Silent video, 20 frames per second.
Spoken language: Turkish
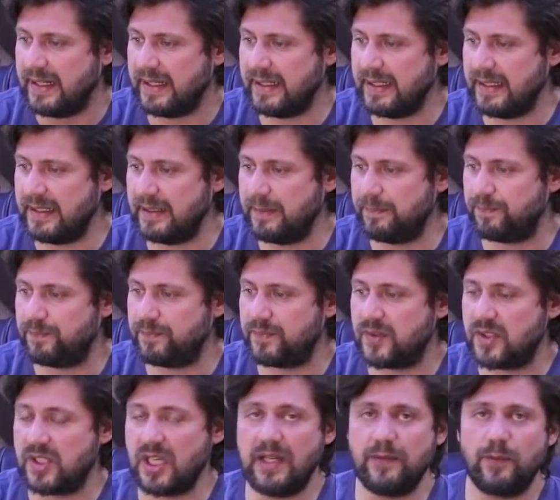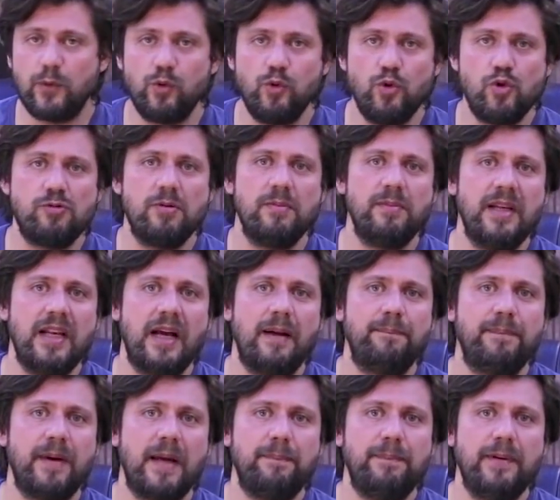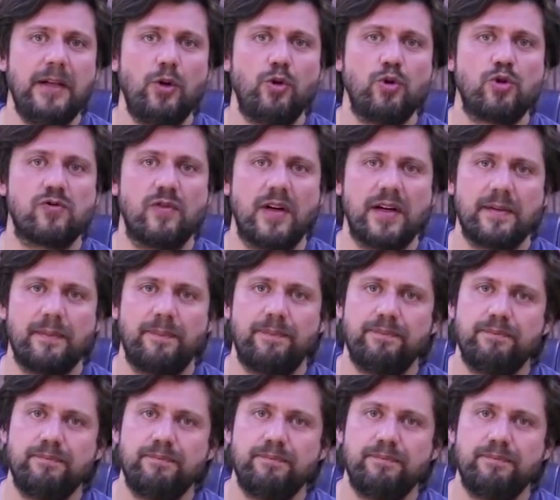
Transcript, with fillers: E, telefonun 3000 mAh pil gücü var.